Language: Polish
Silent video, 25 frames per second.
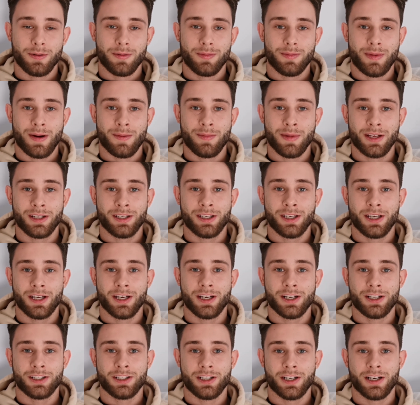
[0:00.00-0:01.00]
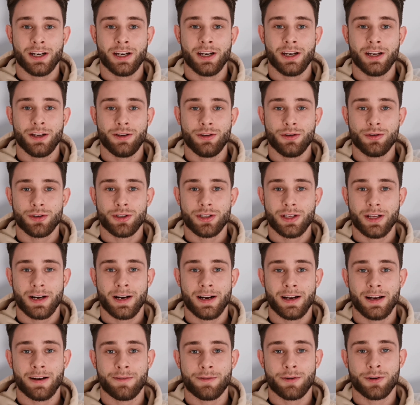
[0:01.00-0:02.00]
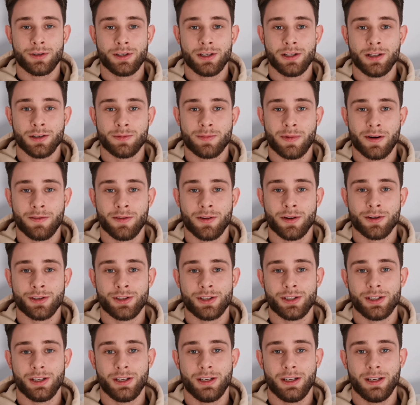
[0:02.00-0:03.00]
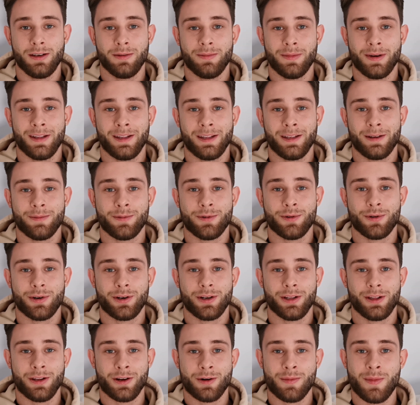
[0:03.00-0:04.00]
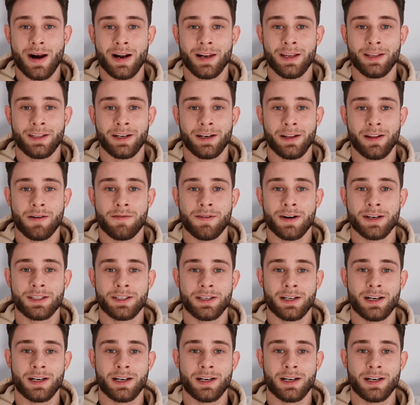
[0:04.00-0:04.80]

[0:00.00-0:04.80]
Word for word: Mam nadzieję, że już ta ręka wróci do sprawności i będę mógł normalnie trenować,